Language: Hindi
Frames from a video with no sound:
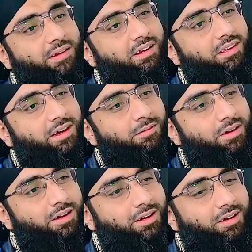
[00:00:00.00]
पसंद है
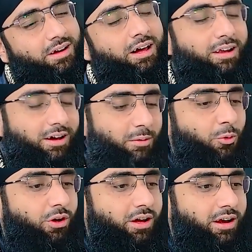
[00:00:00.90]
अल्लाह
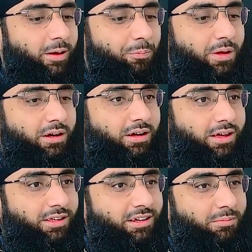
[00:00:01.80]
कबूल कर ले
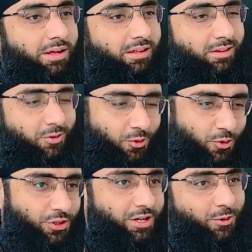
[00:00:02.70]
कि जिसमें
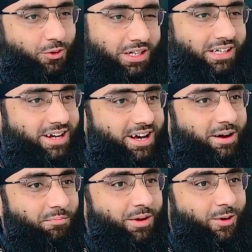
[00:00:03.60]
कुछ ना कुछ दीन का
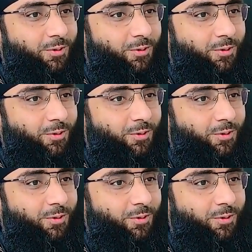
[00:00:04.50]
काम भी